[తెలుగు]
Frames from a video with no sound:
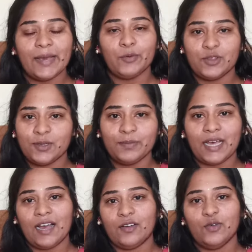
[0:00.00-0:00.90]
డే మొత్తం
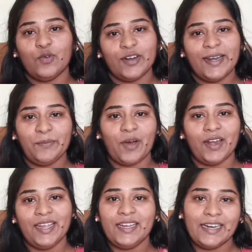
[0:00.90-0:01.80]
తాగాను ఓన్లీ మార్నింగ్